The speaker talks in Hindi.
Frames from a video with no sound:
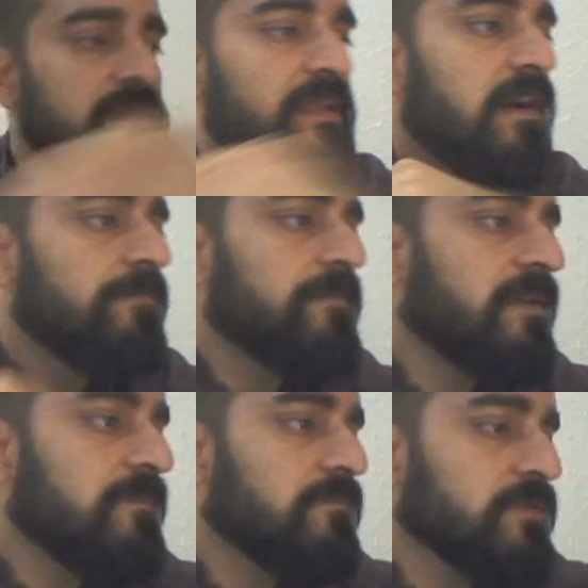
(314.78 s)
ये
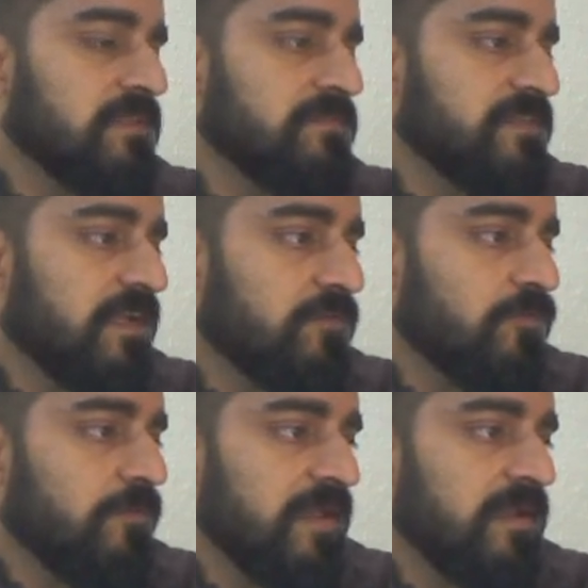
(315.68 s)
आपके मुख्तलिफ
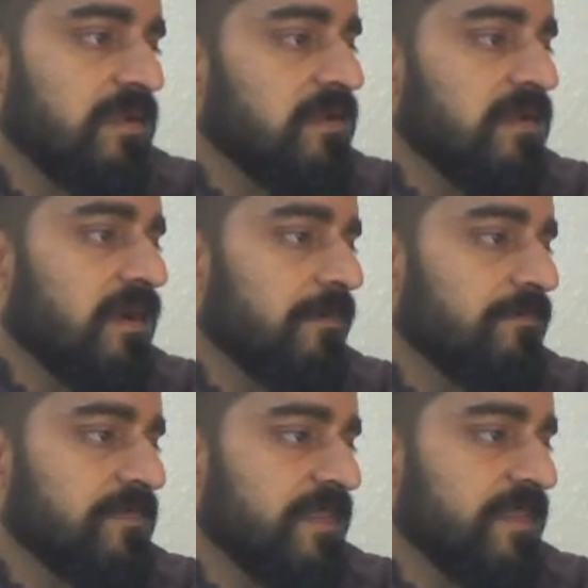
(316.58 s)
शहरों में
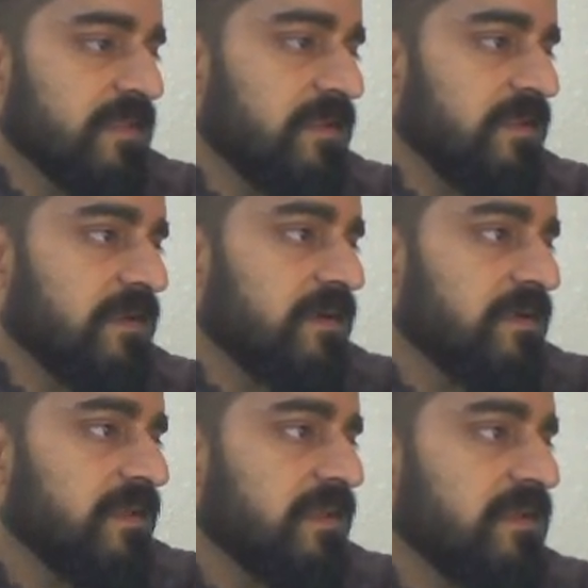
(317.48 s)
आप देखते रहिएगा
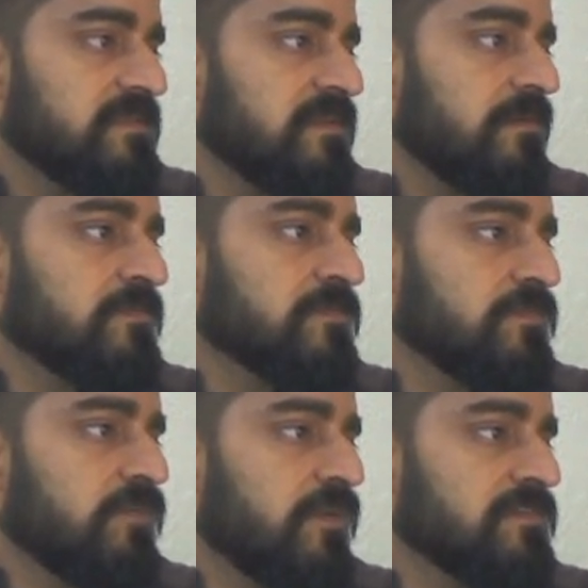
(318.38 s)
ठीक है आपको
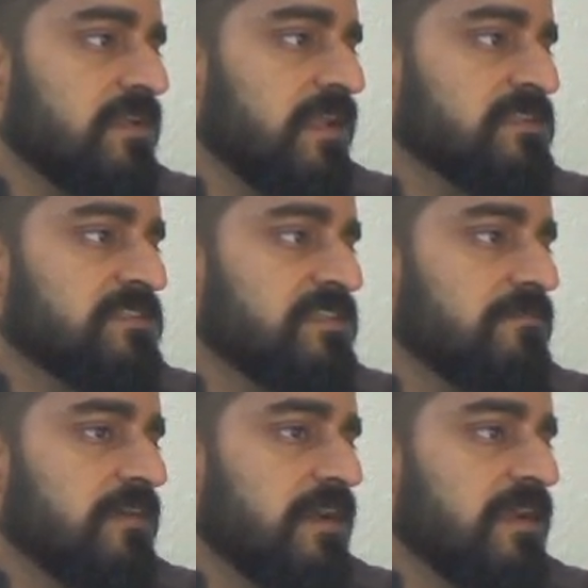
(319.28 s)
तो थोड़ा सा
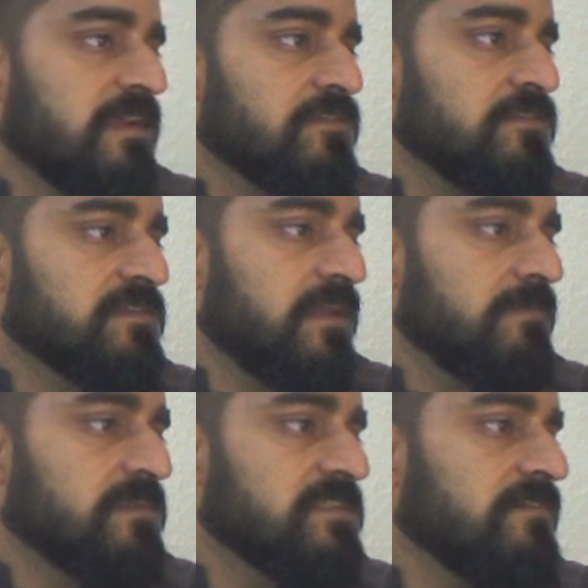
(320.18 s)
लेक्चरर वगैरह है तो इसके
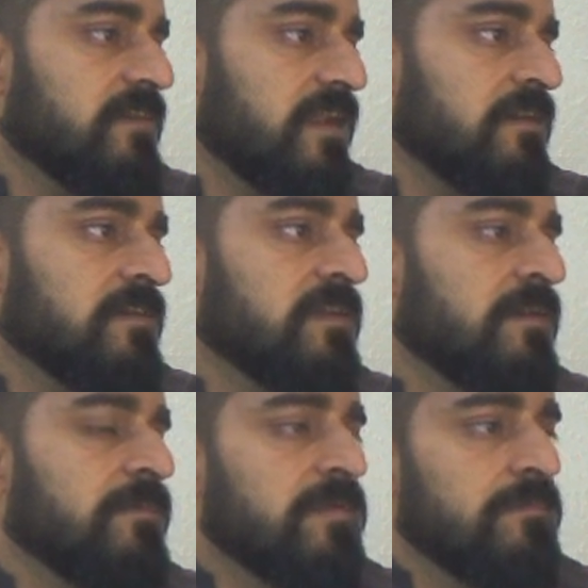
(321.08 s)
एम वगैरह
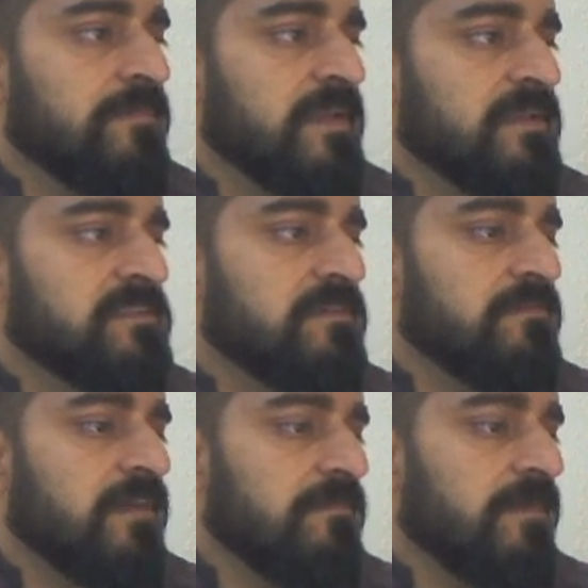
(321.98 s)
या उन्होंने पी
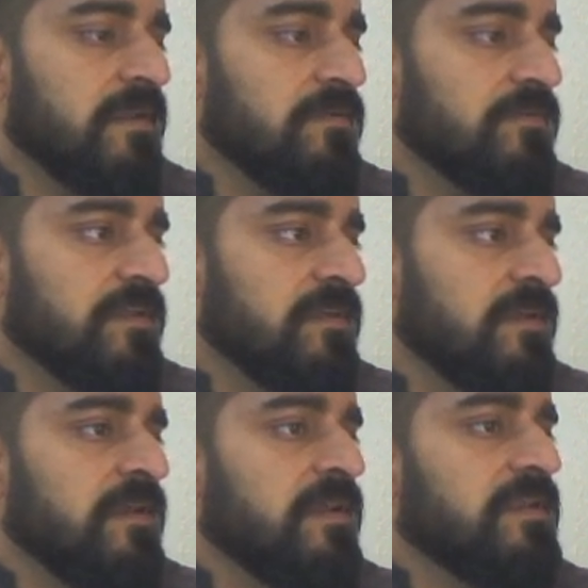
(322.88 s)
वगैरह मांगी होगी
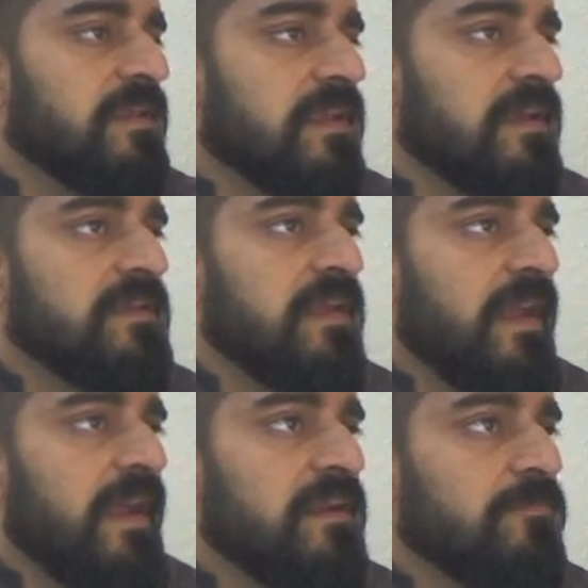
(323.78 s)
ठीक है ये
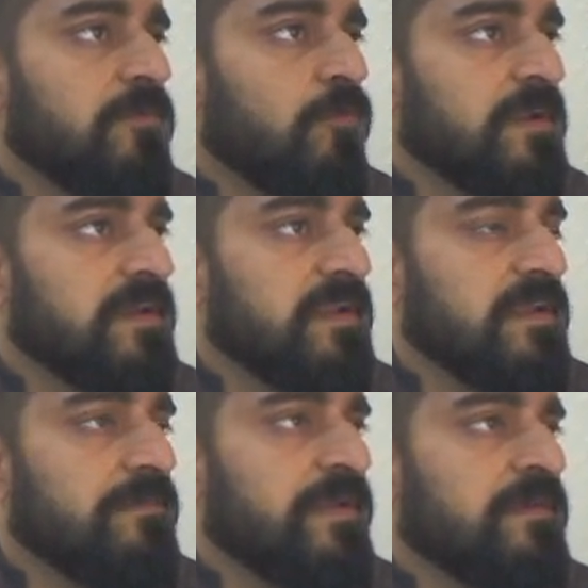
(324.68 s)
ऐड आप ओपन
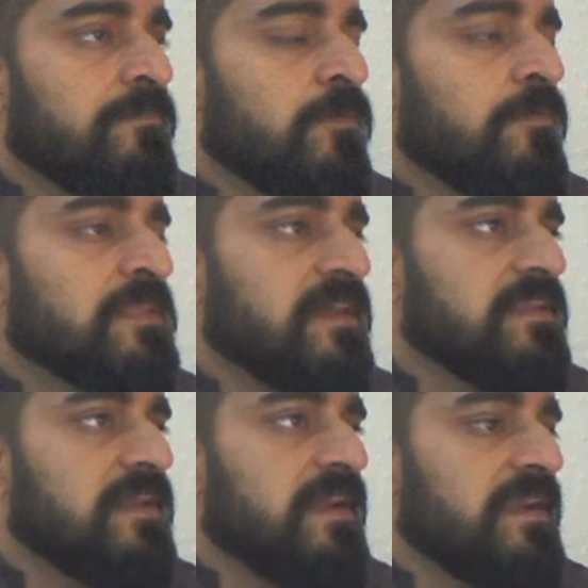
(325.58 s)
करेंगे मैंने आपको बता
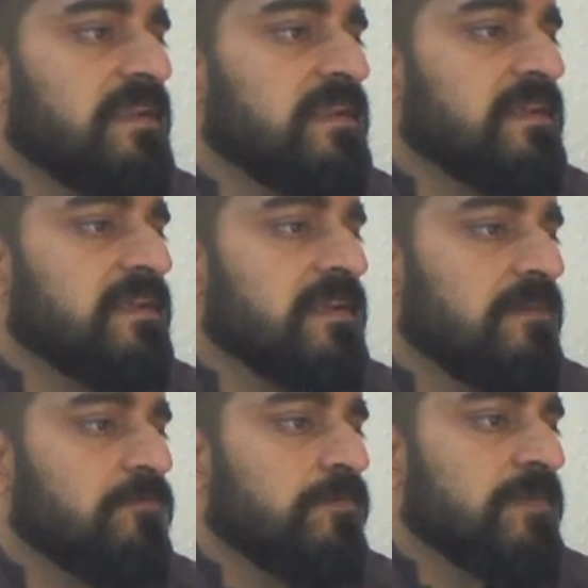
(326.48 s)
दिया राइट क्लिक
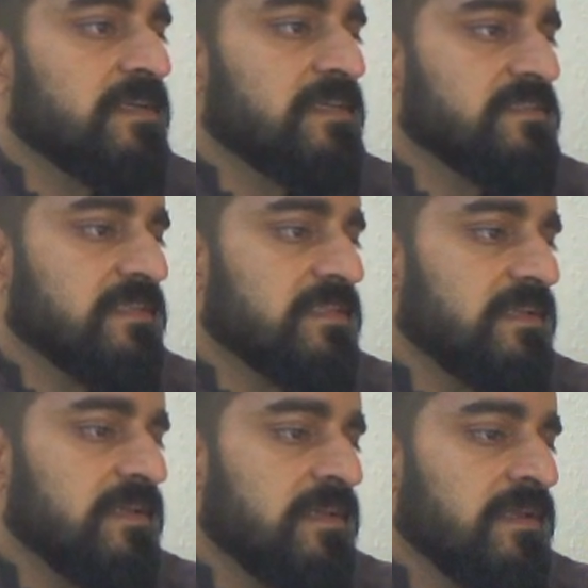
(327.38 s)
करके आप ओपन कर सकते
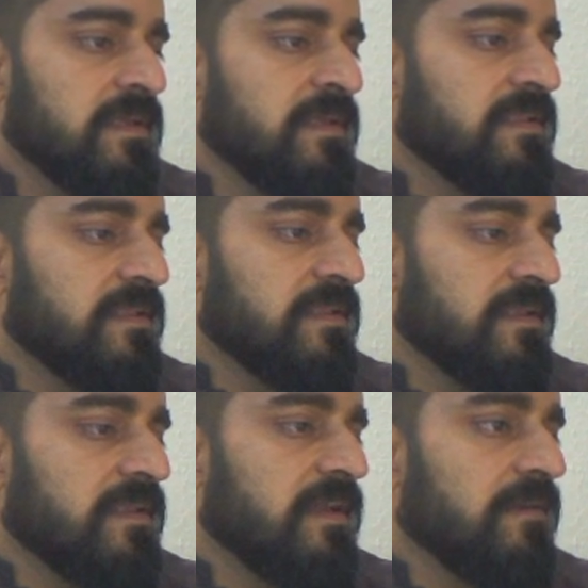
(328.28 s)
हैं
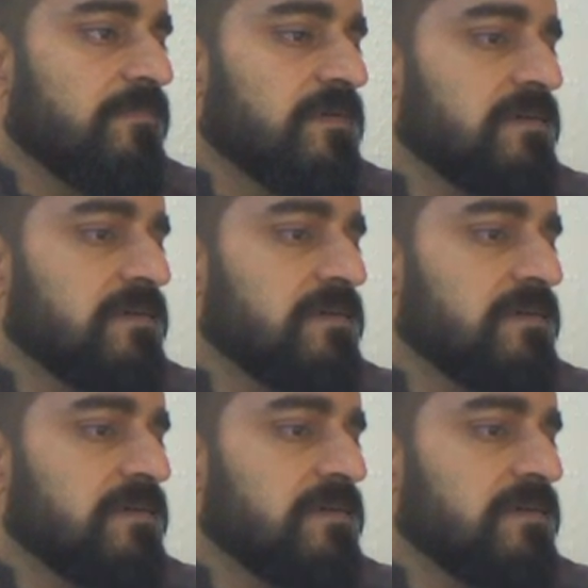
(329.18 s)
ठीक है अब